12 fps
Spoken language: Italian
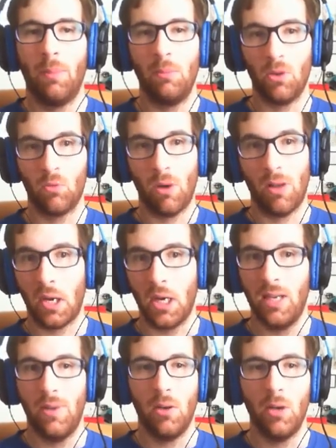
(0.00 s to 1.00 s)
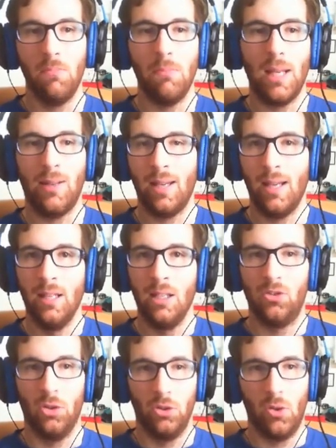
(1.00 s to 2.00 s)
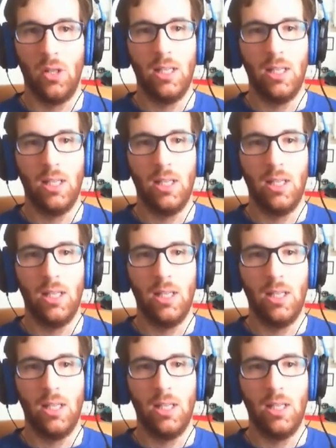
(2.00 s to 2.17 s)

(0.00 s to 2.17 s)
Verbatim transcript: la prima squadra che gli vengono in mente sono